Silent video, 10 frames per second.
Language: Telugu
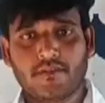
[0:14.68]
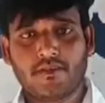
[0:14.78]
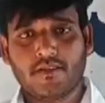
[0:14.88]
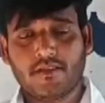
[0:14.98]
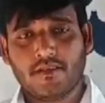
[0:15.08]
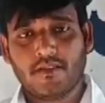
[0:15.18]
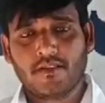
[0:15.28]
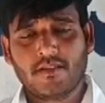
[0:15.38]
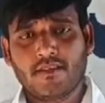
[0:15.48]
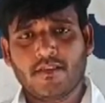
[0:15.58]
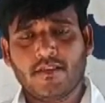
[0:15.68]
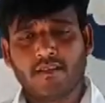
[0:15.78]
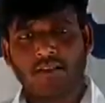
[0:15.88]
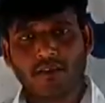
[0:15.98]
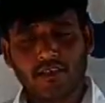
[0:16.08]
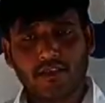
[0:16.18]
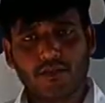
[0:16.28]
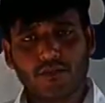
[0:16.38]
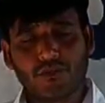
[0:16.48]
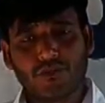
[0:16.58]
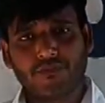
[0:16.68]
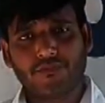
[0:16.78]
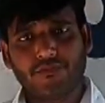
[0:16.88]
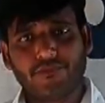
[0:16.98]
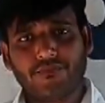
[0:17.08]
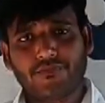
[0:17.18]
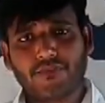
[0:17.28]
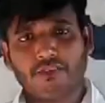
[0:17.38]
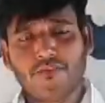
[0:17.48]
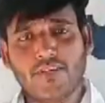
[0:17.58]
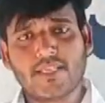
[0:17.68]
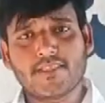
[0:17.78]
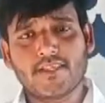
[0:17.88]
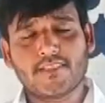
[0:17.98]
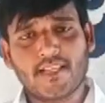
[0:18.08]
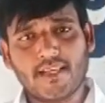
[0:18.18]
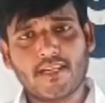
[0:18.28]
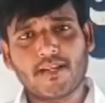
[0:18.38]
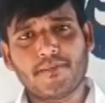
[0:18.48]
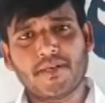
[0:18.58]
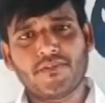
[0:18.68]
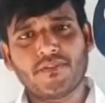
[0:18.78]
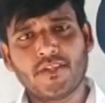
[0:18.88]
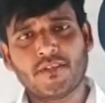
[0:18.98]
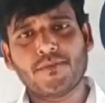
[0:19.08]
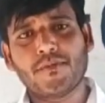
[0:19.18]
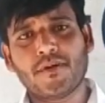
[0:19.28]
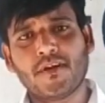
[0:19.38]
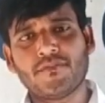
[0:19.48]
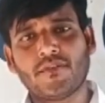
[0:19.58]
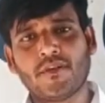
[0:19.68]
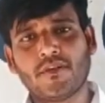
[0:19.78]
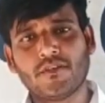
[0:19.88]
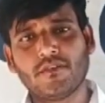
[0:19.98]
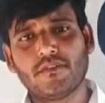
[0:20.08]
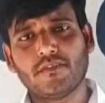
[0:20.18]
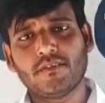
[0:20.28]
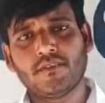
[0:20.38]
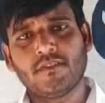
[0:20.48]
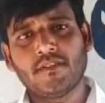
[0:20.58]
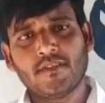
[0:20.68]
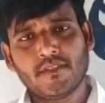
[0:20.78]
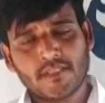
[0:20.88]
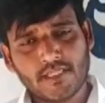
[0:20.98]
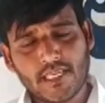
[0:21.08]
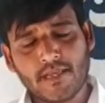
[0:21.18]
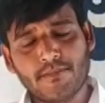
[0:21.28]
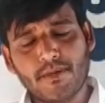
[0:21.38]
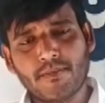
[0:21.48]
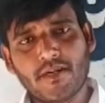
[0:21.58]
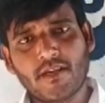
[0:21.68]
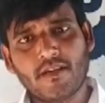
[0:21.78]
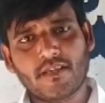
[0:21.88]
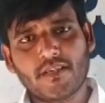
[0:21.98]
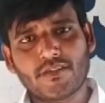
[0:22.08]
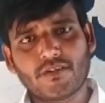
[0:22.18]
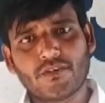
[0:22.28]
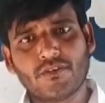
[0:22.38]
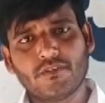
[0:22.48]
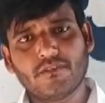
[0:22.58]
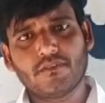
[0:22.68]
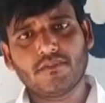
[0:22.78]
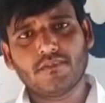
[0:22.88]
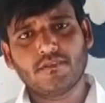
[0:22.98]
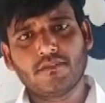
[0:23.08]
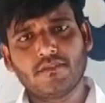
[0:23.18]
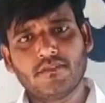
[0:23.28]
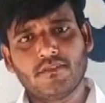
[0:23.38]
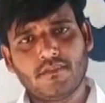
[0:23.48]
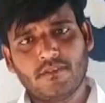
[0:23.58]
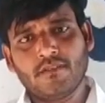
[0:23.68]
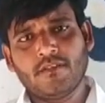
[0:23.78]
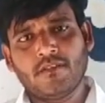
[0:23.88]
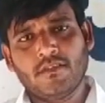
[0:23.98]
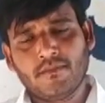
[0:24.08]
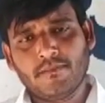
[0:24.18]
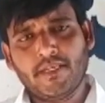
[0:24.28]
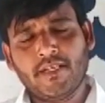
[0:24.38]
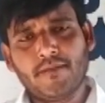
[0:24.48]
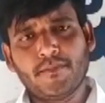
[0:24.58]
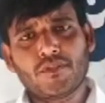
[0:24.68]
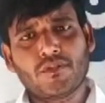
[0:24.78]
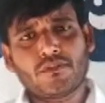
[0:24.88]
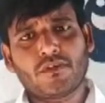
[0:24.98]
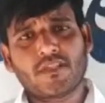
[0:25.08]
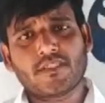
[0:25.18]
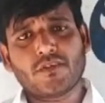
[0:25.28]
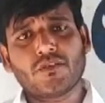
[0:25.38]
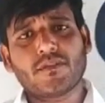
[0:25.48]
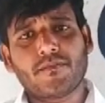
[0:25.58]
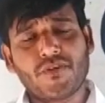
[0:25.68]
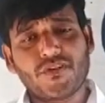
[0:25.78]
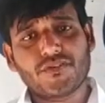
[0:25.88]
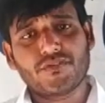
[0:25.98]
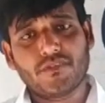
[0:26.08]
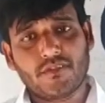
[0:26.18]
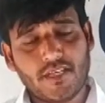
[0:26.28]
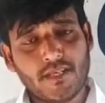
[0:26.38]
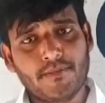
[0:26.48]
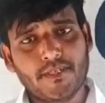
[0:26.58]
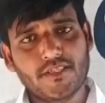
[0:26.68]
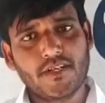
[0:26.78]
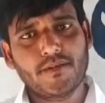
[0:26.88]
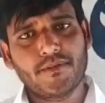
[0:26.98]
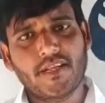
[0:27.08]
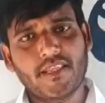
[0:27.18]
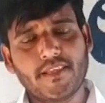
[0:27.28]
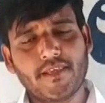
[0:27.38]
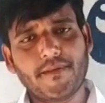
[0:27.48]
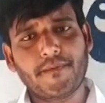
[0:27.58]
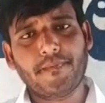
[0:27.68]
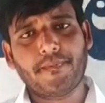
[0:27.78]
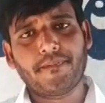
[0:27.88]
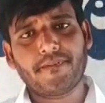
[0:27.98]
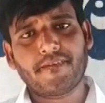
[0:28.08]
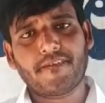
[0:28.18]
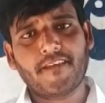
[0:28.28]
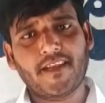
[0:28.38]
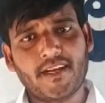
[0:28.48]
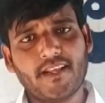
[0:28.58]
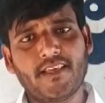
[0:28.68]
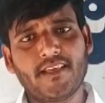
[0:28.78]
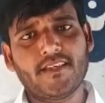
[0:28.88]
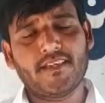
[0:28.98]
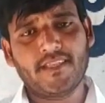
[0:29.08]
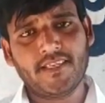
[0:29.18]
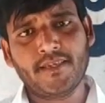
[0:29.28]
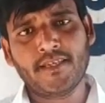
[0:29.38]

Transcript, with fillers: జిల్లా టేక్మాల్ లో వైఎస్ఆర్ తెలంగాణ పార్టీ విద్యార్థి విభాగం రాష్ట్ర అధ్యక్షులు టి నరేష్ ప్రశ్నించారు టేక్మాల్ మండల కేంద్రంలో ఏర్పాటు చేసిన సమావేశంలో నరేష్ మాట్లాడుతూ అల్పాహారం అనే పథకం కేవలం ఎన్నికల కోసమే అని పేర్కొన్నారు